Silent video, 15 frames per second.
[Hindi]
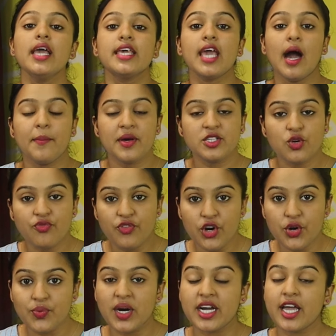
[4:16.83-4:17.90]
यहाँ पर जो
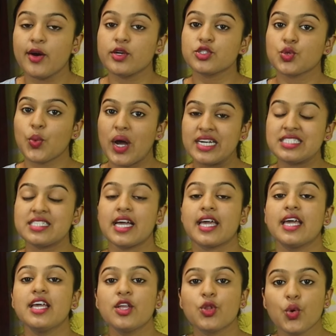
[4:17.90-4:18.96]
फुटवर्क है और स्क्वाड
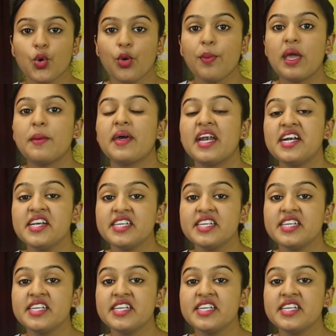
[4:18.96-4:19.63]
चेक है ये दोनों पर ही मैंने